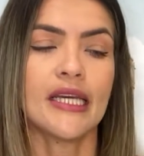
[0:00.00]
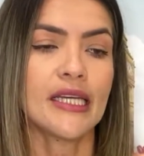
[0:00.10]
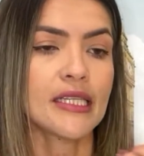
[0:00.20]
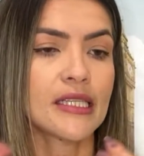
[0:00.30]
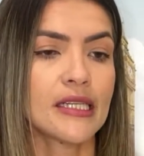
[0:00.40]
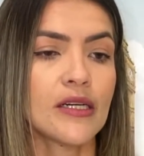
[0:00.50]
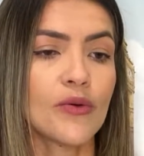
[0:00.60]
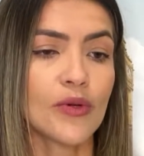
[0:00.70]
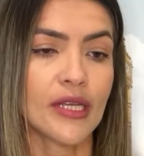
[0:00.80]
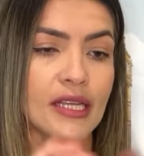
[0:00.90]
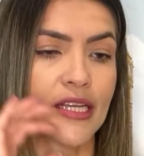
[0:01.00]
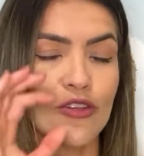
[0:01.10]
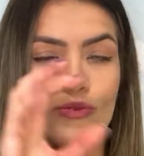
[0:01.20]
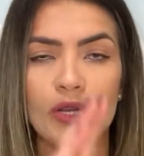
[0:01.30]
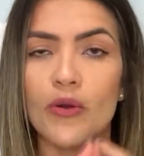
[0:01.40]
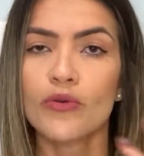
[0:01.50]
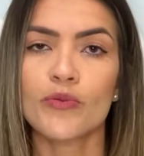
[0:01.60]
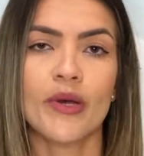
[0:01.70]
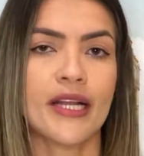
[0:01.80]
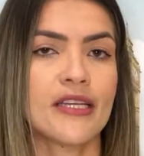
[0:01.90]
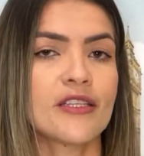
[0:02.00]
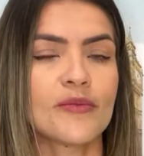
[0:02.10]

Então eu tentei juntar alguns parentes,